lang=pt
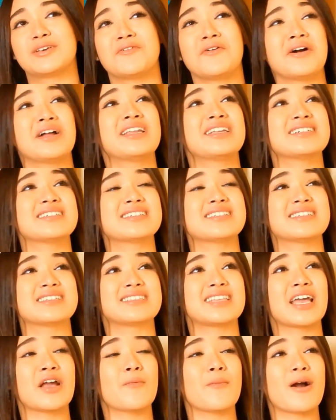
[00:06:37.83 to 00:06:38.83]
Que olha, se
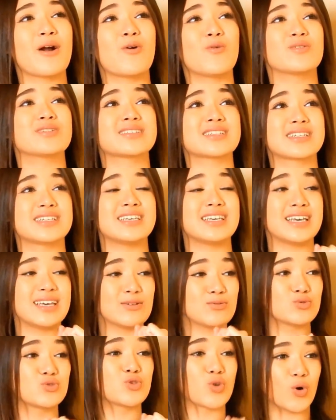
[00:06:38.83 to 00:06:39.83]
tem uma coisa coisa que
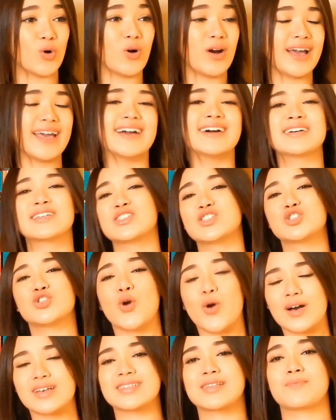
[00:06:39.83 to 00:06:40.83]
eu tô é
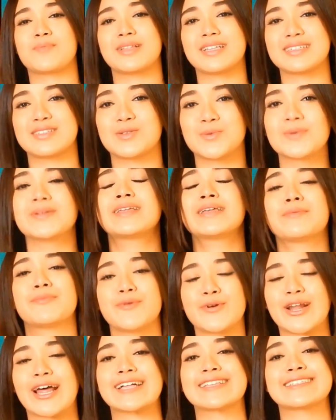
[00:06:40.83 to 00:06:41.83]
ansiosa pela segunda
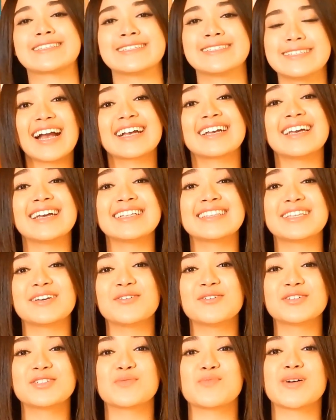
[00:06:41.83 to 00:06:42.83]
temporada. A quinta
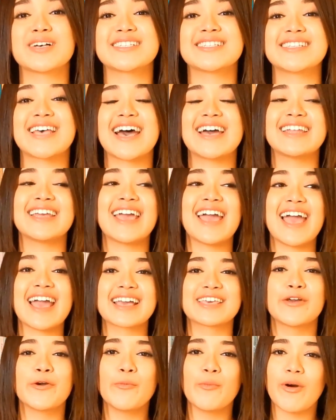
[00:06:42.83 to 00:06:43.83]
e última série
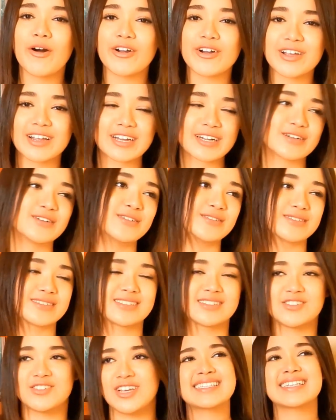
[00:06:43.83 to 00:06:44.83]
é Gilmore
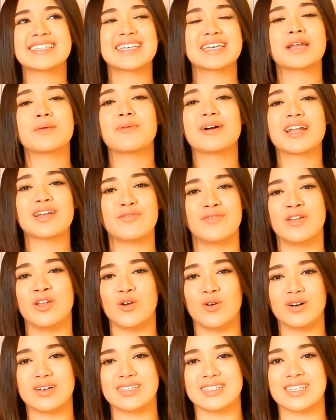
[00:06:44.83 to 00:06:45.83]
Girls. Essa série é
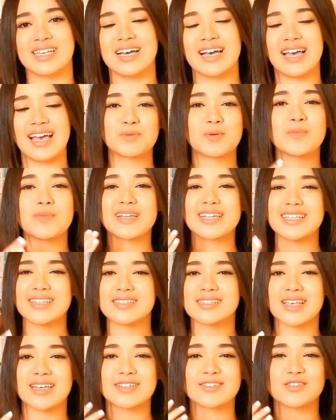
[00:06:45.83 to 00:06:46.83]
maravilhosa. As
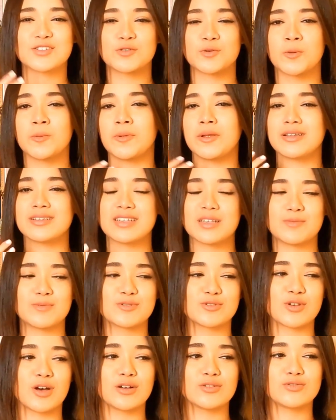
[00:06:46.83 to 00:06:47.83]
primeiras cenas, os primeiros
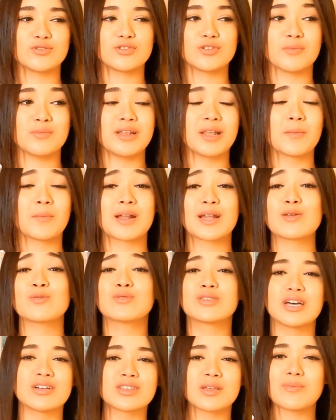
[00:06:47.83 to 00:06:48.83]
episódios me
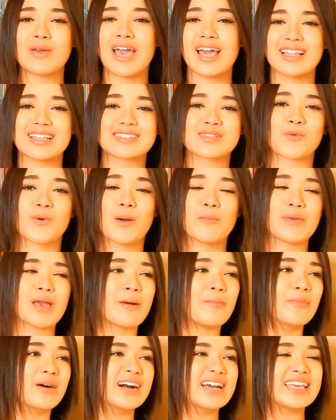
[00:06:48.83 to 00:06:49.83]
lembraram tanto a minha relação com a
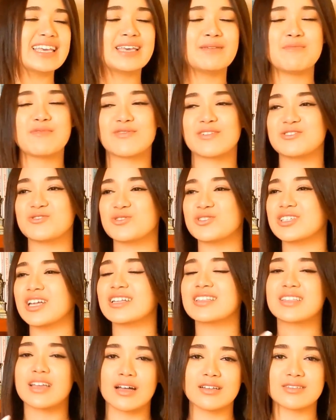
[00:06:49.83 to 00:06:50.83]
minha mãe e me fez
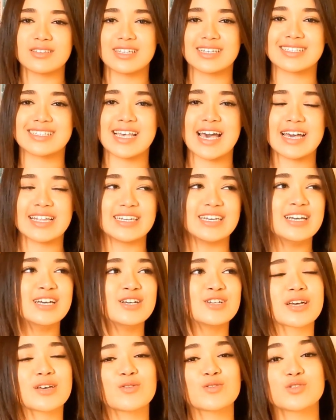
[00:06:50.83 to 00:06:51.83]
gostar tanto da série.
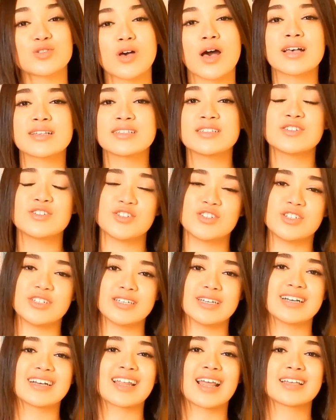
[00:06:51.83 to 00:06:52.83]
Só que eu só
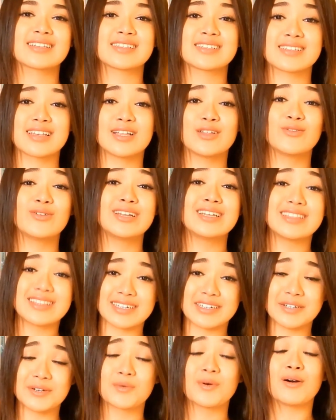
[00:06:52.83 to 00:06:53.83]
assisti graças a Luli
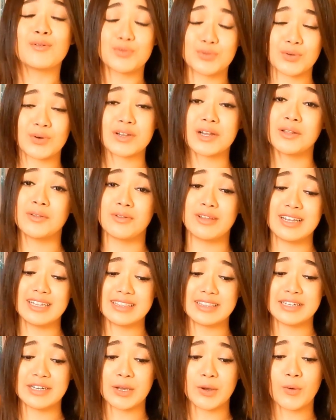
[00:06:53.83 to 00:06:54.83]
Trigo, a autora
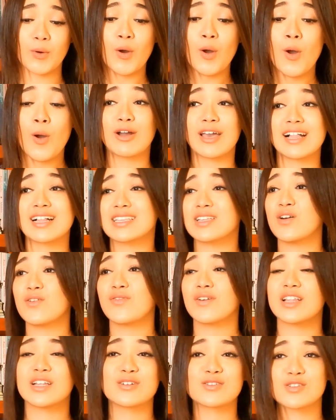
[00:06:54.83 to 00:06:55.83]
Luli Trigo, porque ela
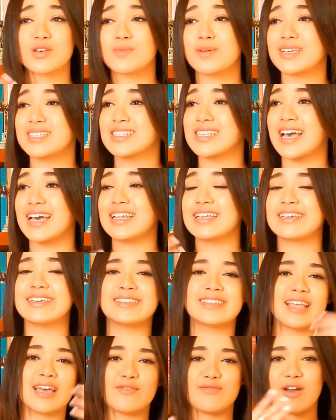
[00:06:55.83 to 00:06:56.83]
tava falando sobre a série
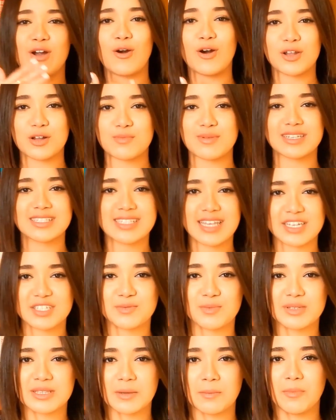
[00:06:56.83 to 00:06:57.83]
que teve agora uma
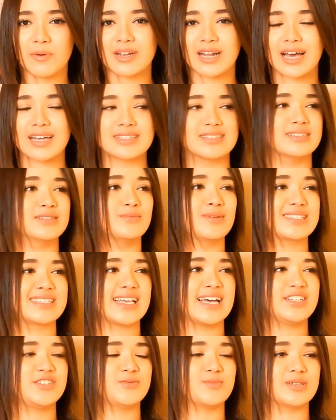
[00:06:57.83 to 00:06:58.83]
sétima temporada. Uma
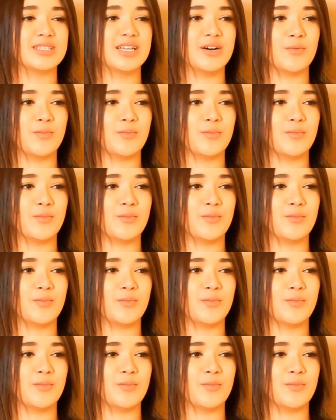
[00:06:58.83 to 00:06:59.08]
sétima?